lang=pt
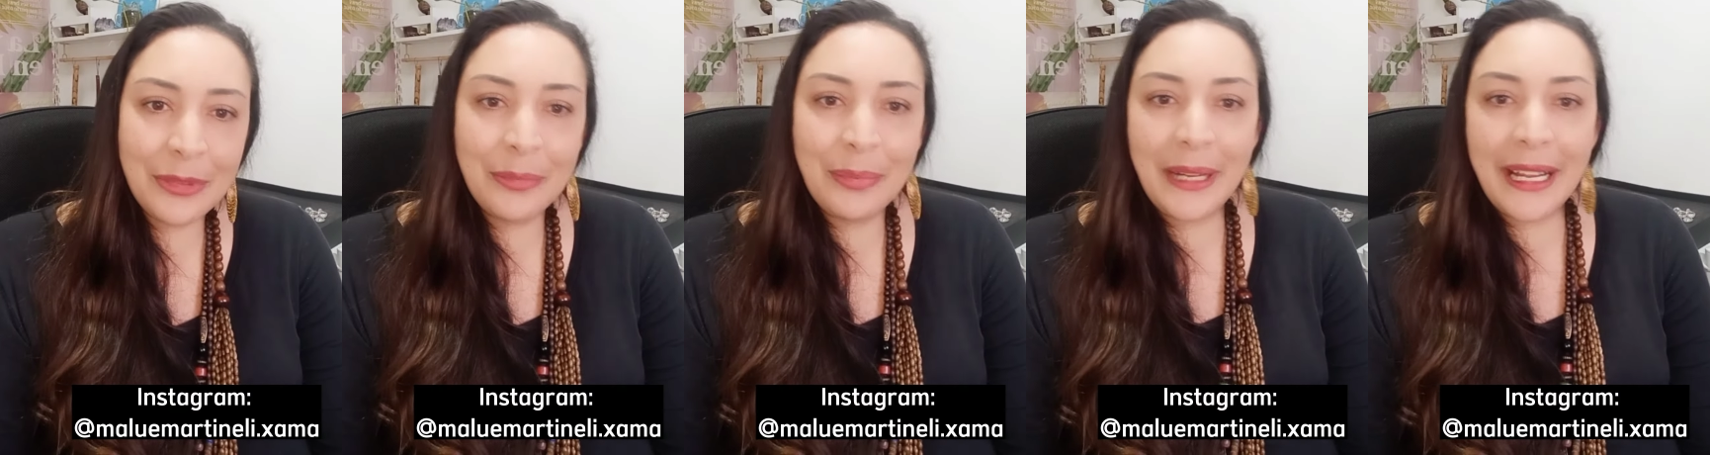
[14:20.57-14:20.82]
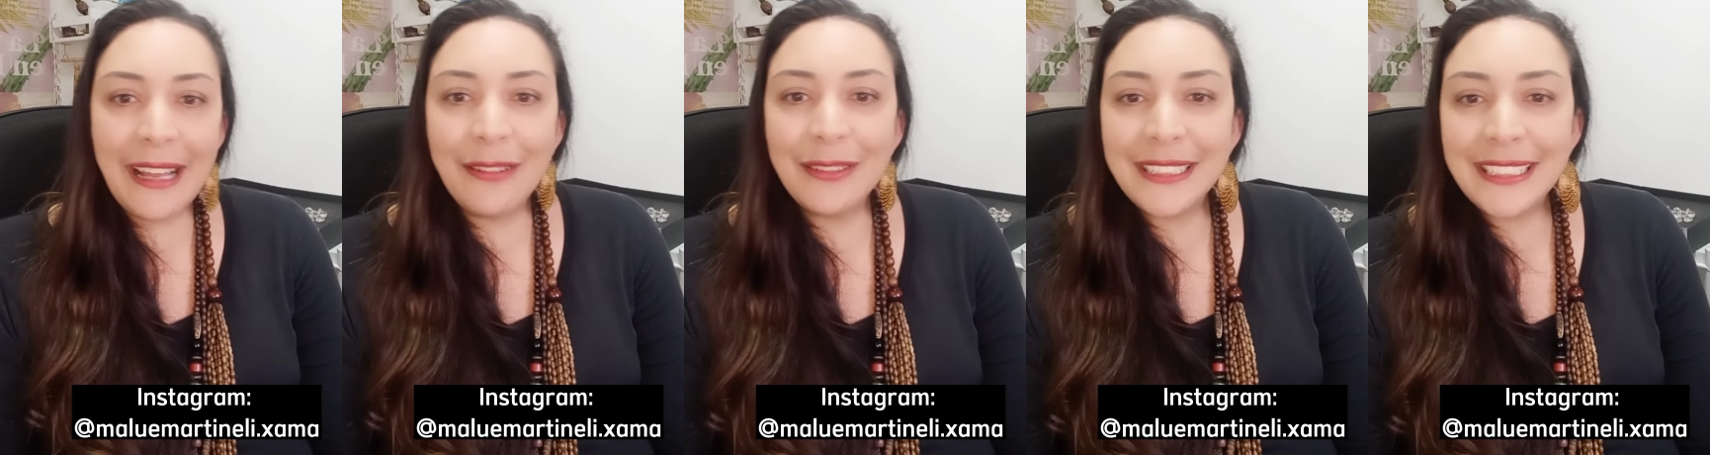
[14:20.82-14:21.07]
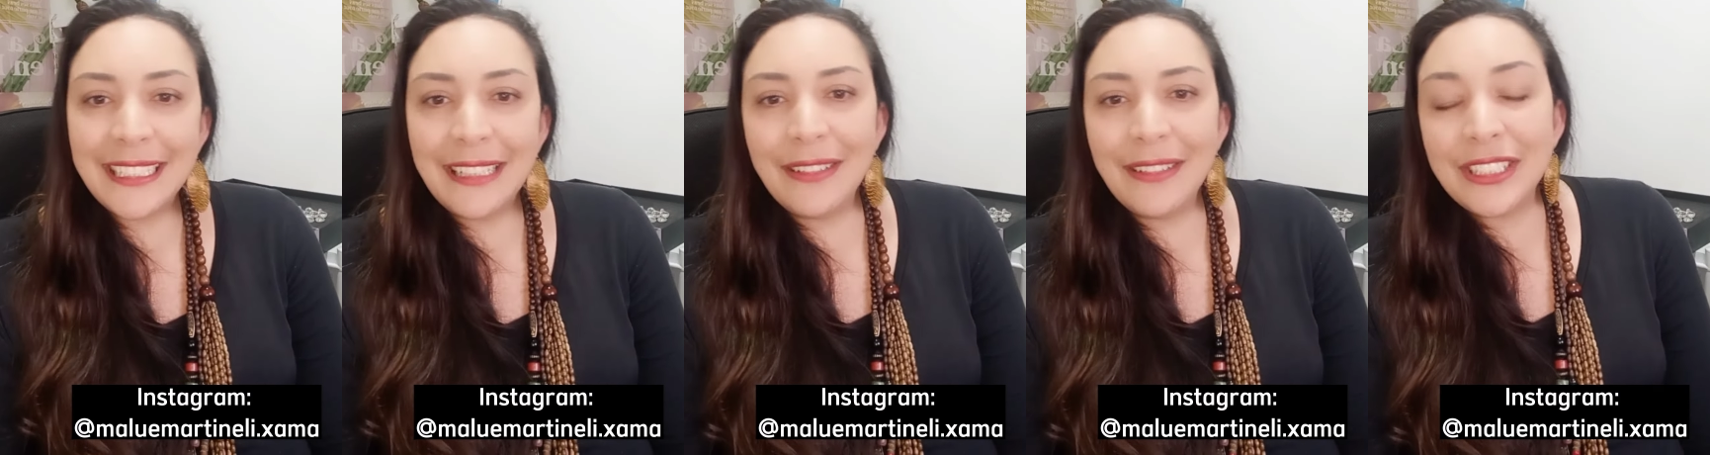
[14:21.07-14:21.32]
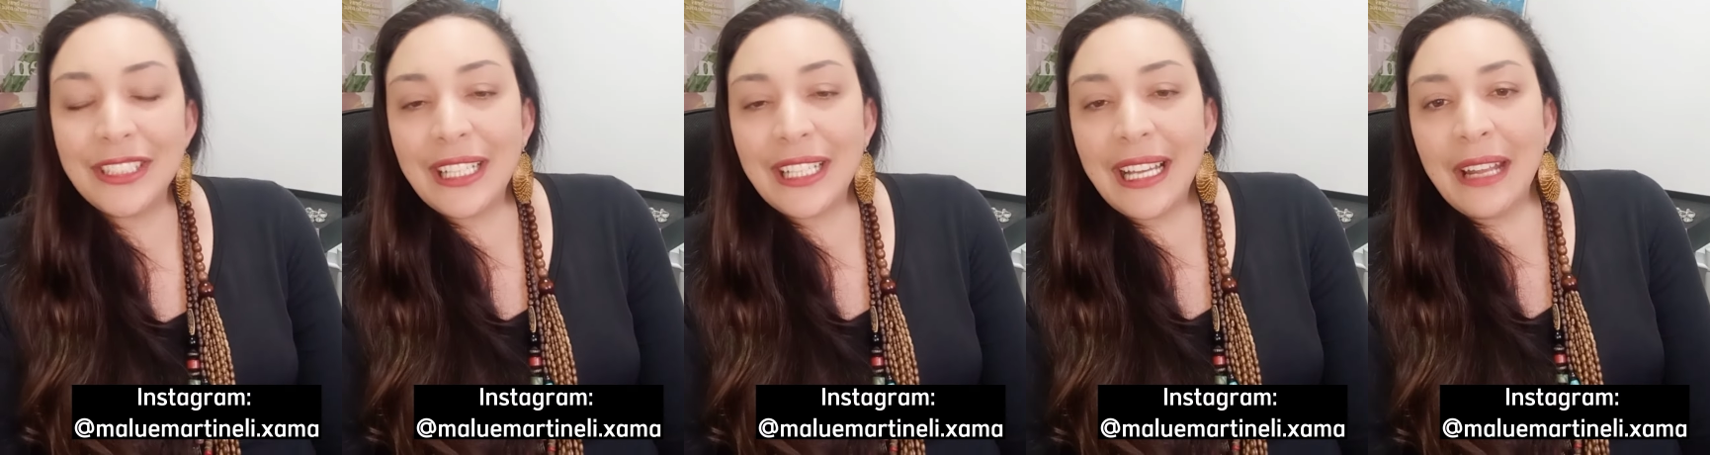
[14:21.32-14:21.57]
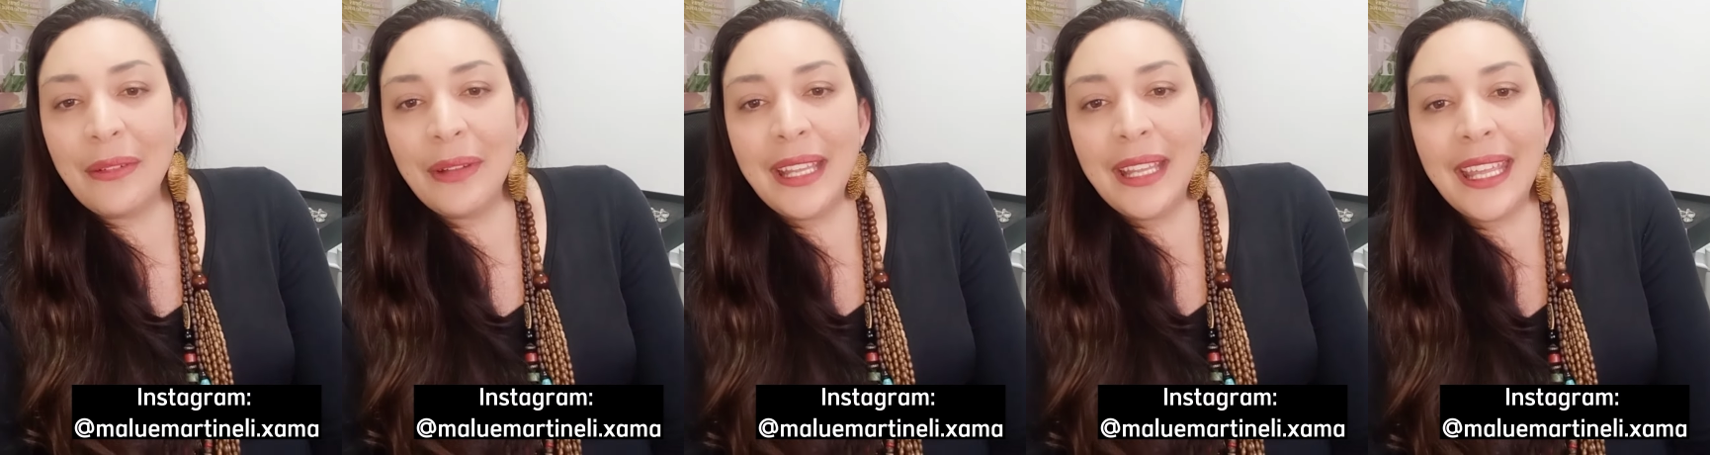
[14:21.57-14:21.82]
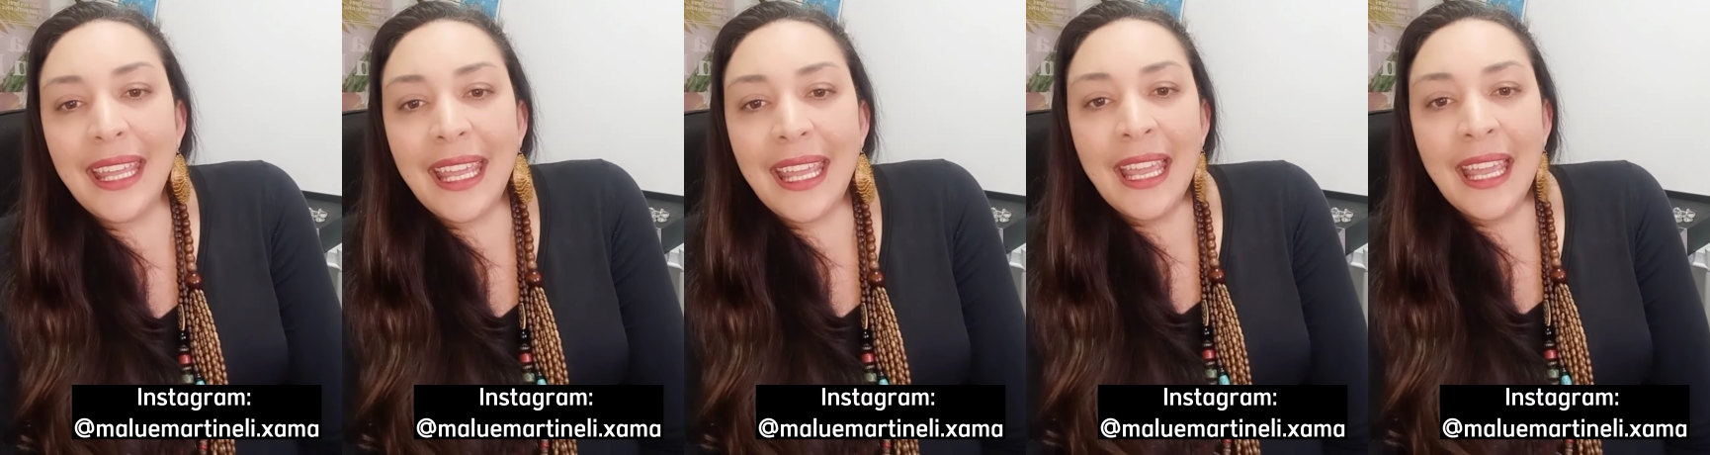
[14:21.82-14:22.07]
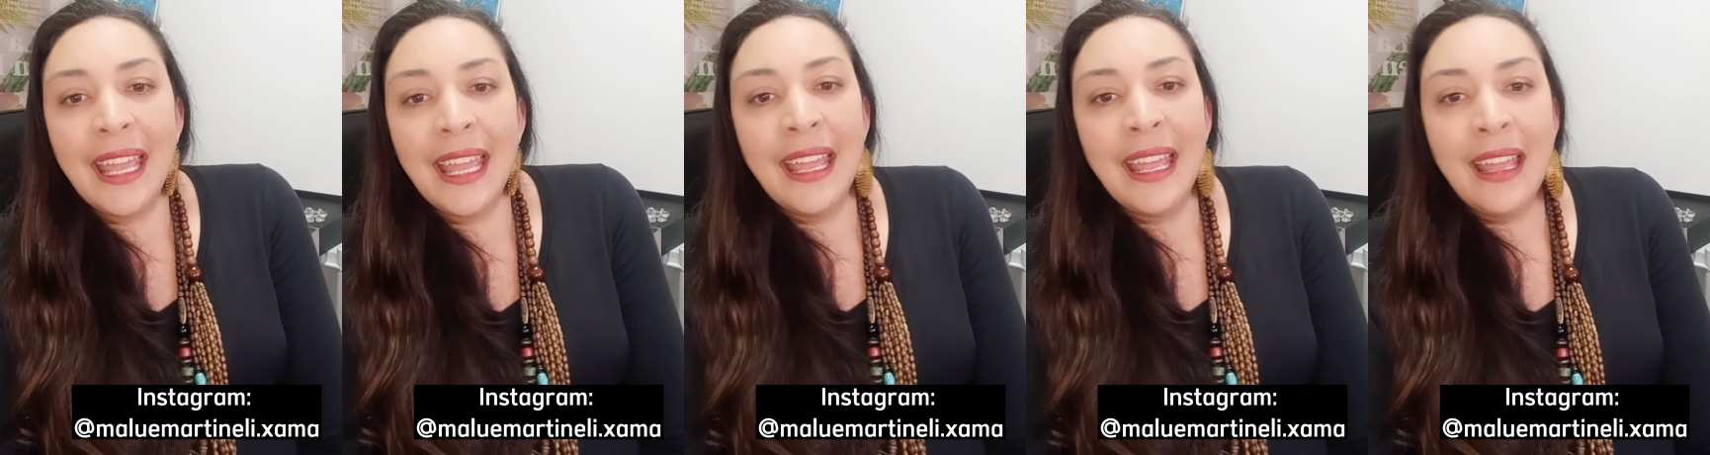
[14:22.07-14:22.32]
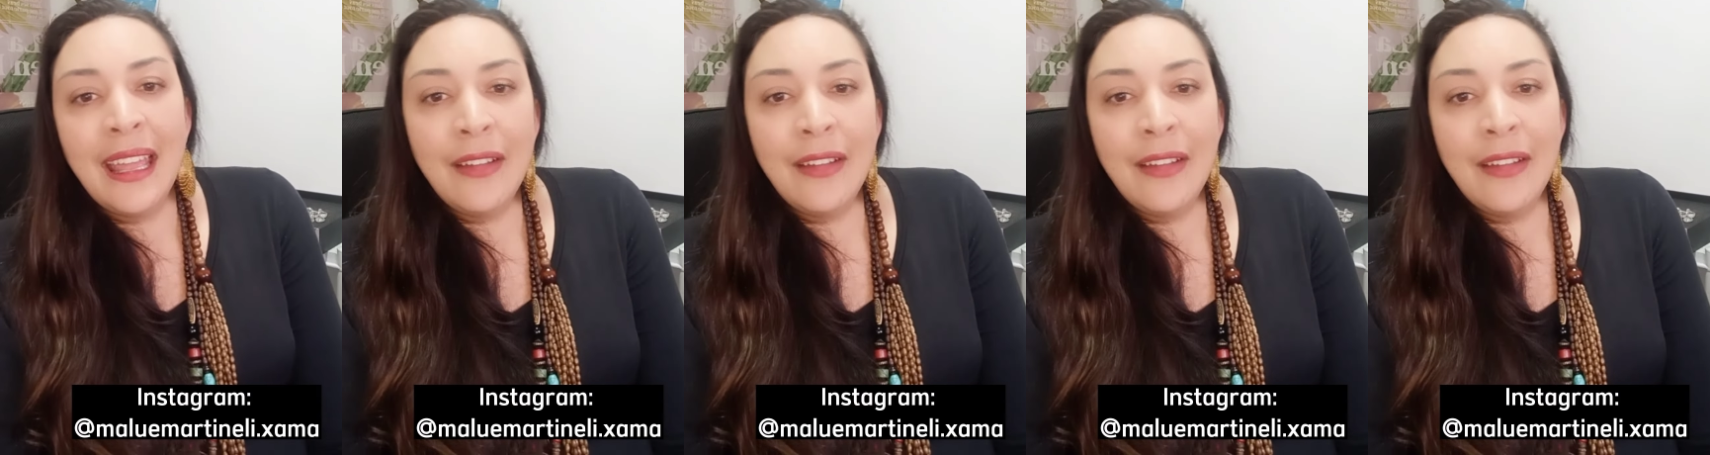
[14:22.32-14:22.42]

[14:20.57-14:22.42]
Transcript: por precaução acharam que